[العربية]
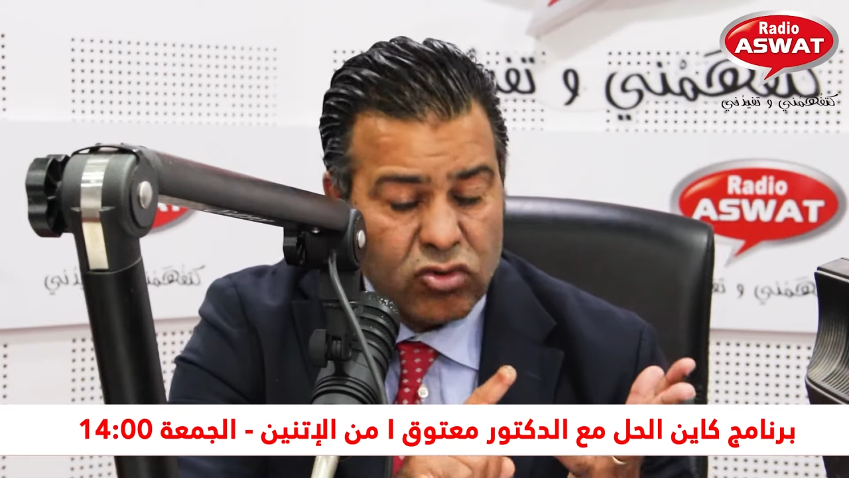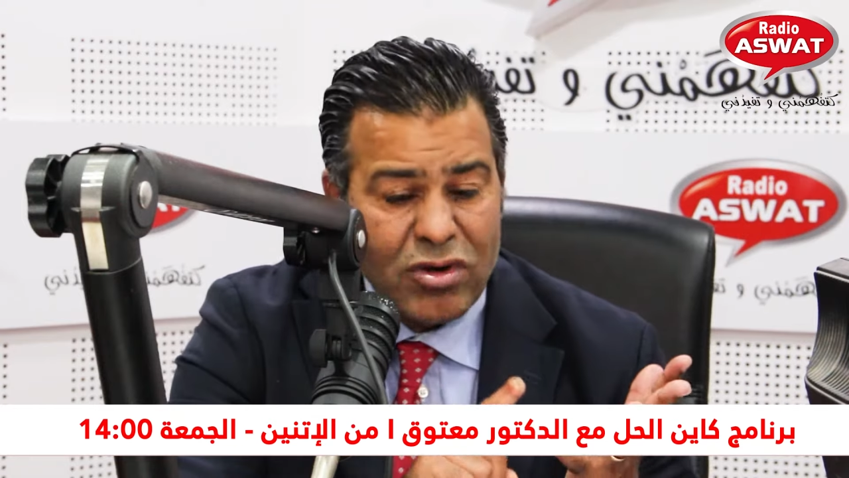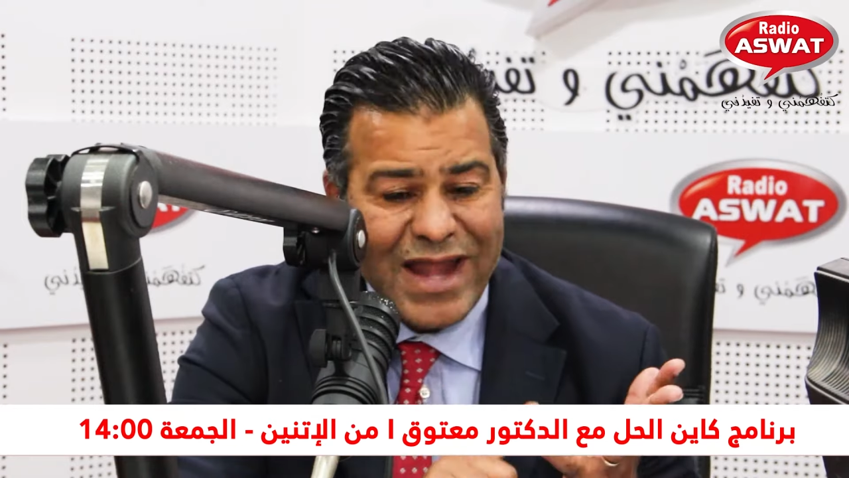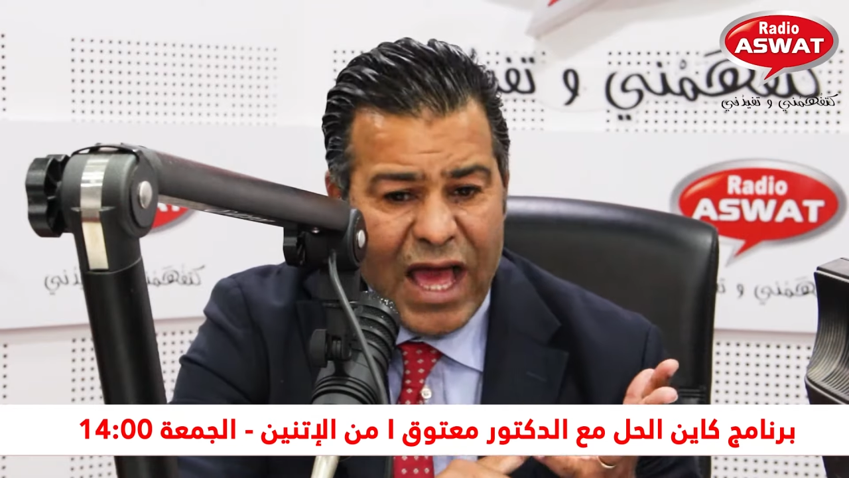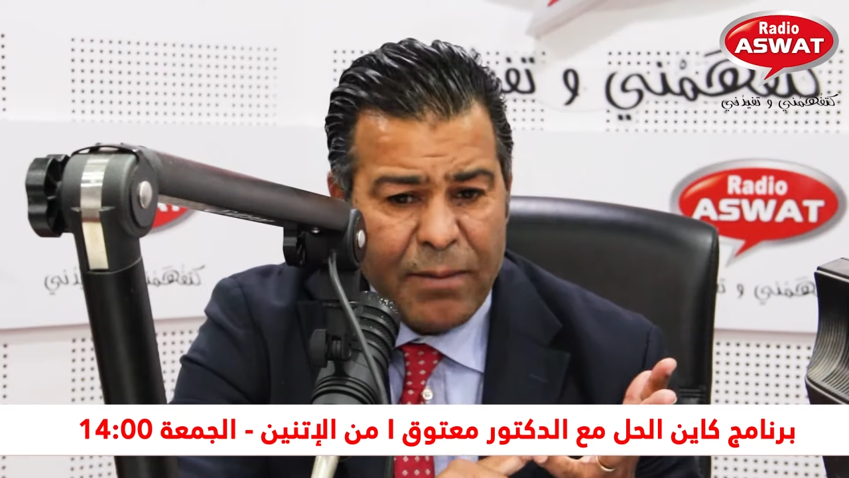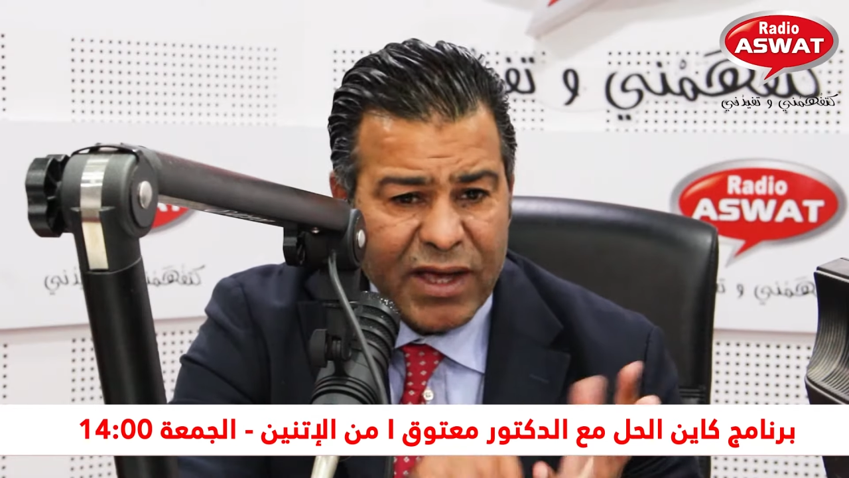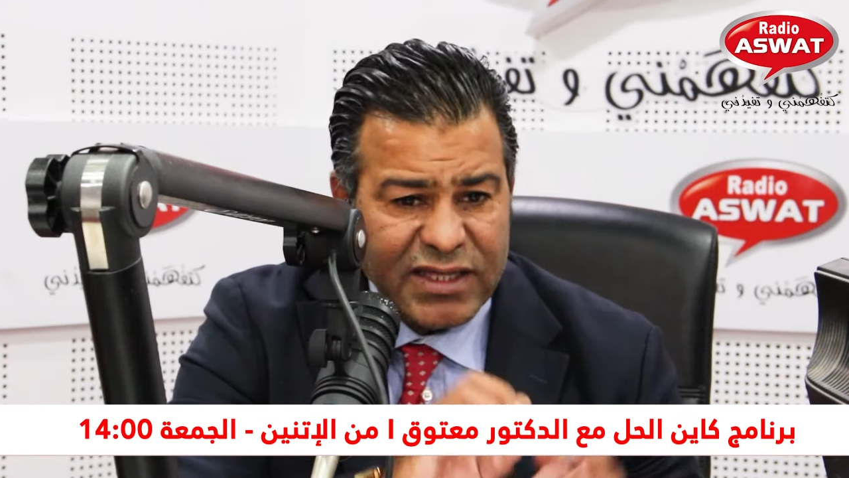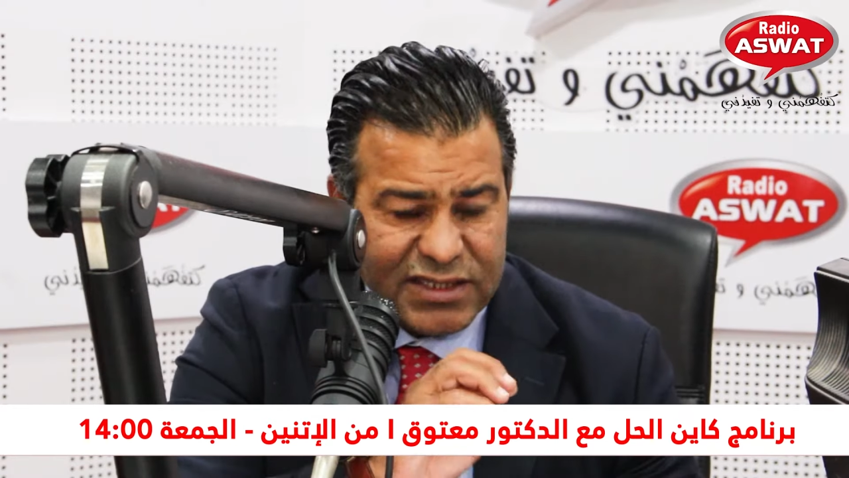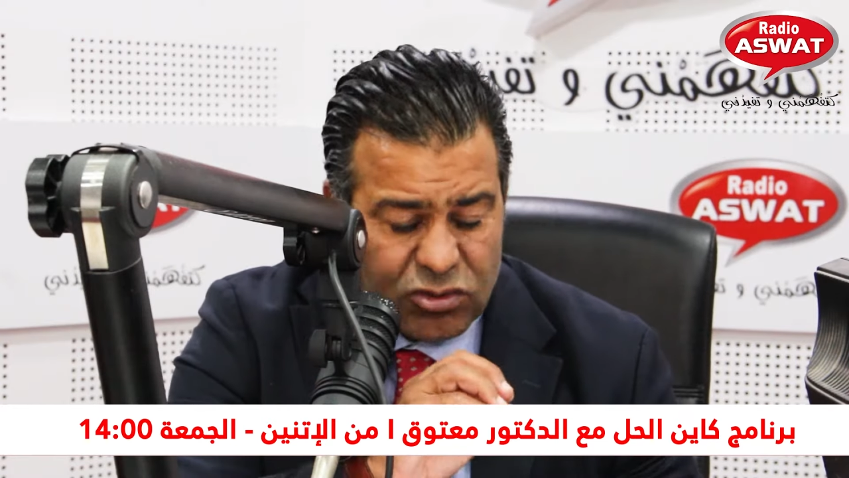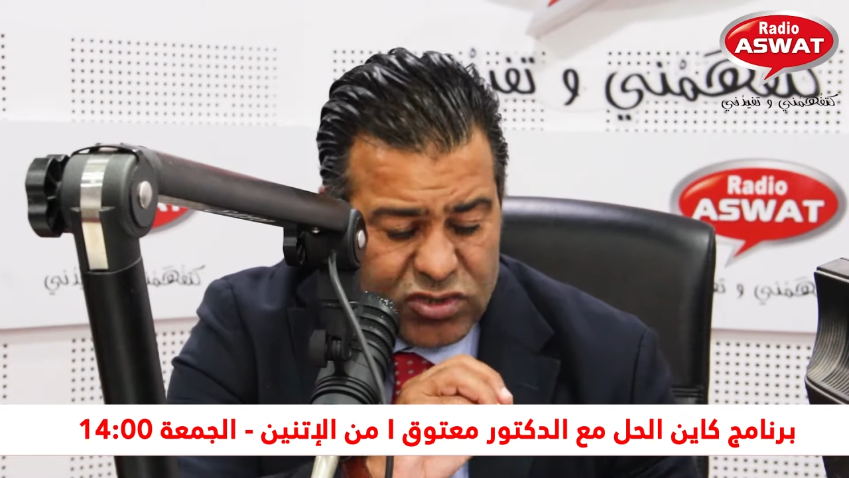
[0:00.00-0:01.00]
كل عام
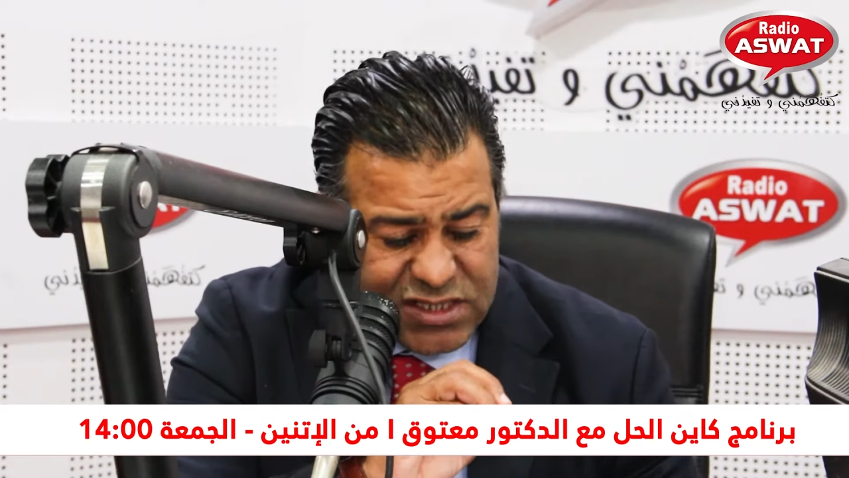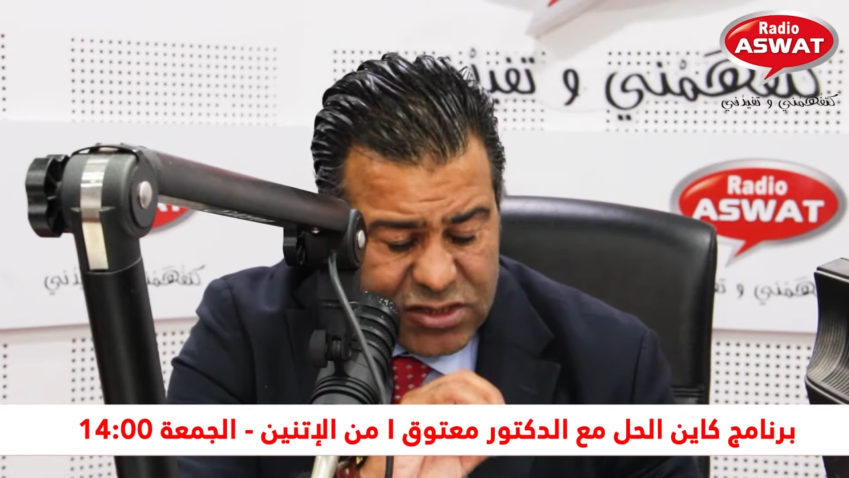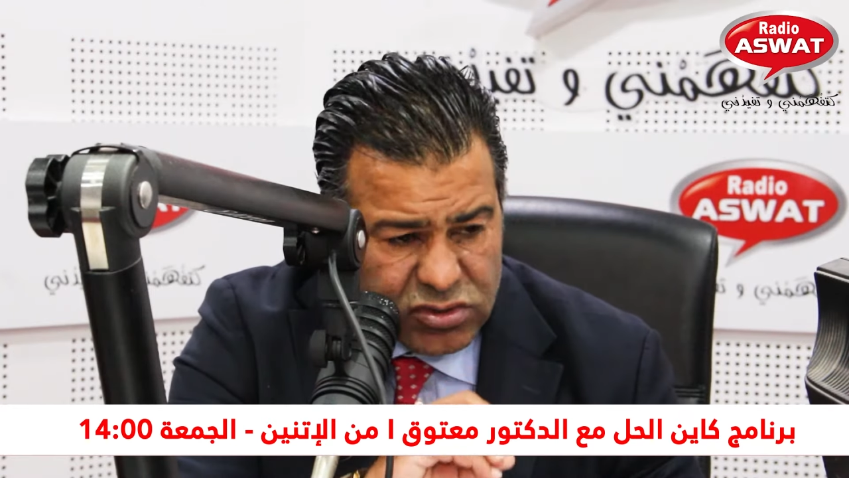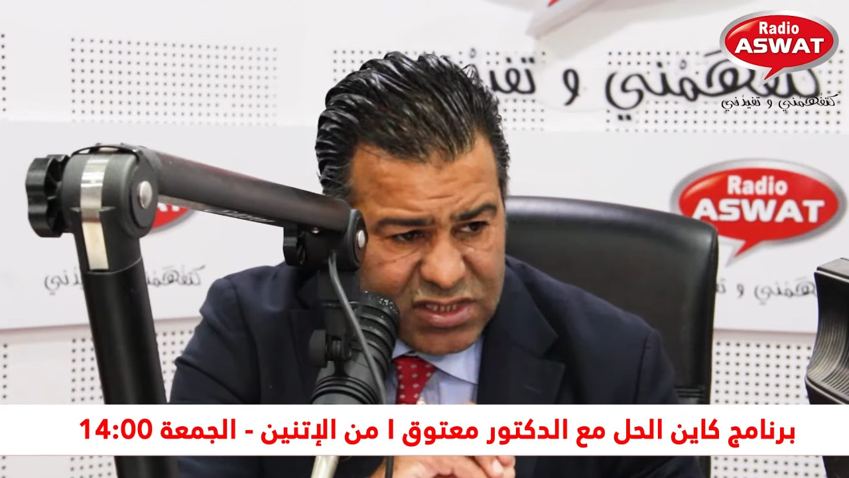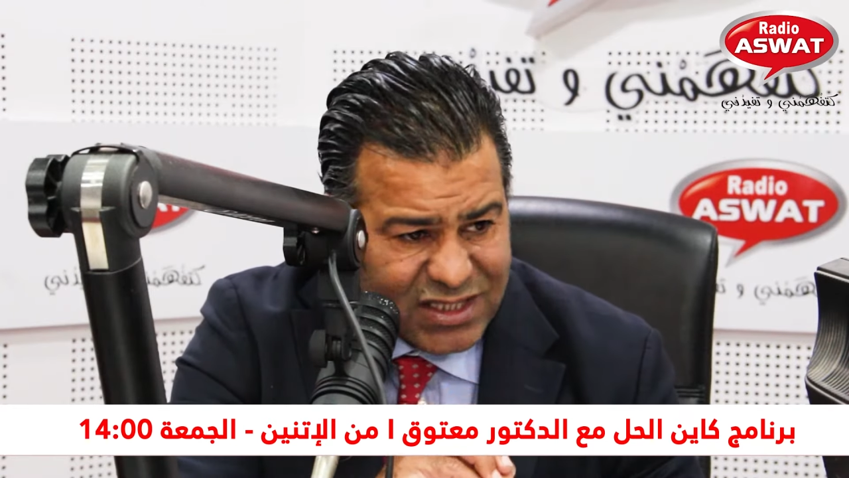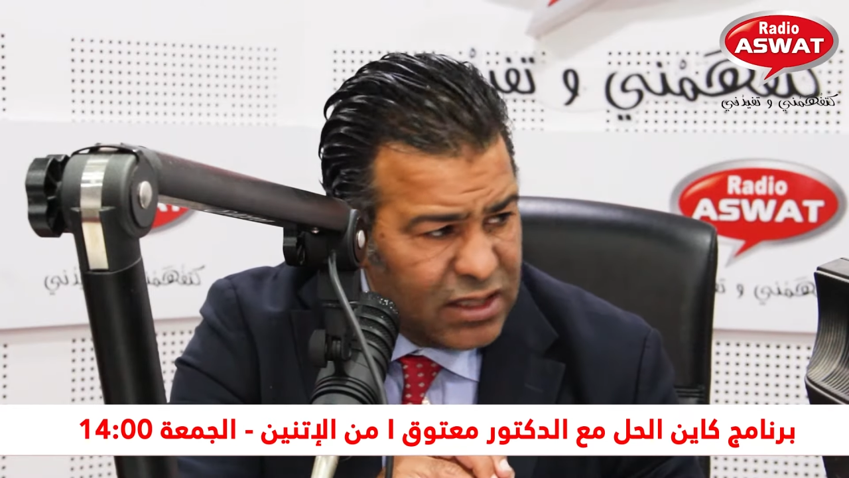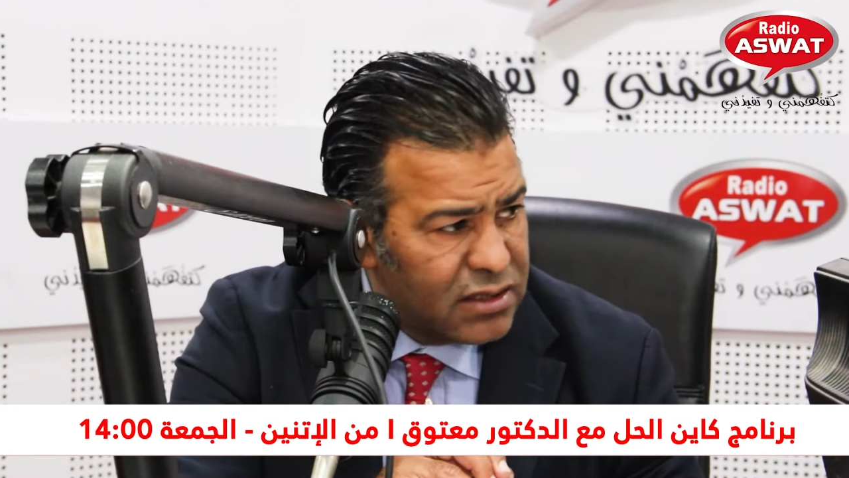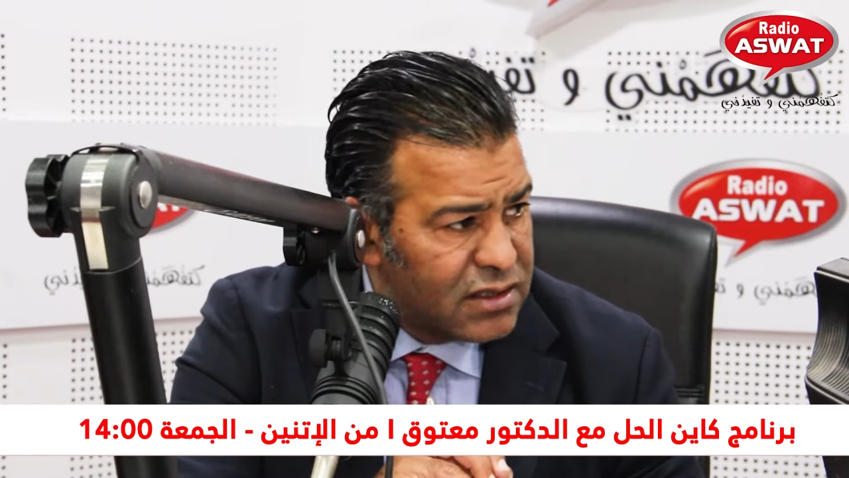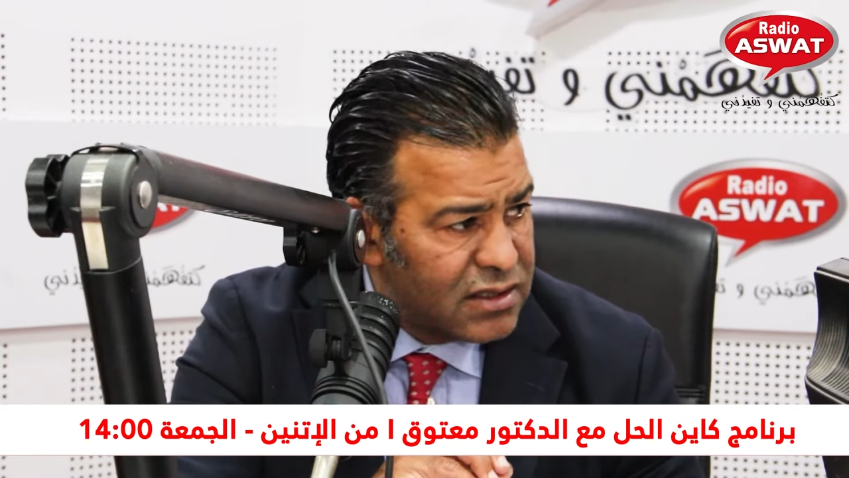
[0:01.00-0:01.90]
غنعطيوه 96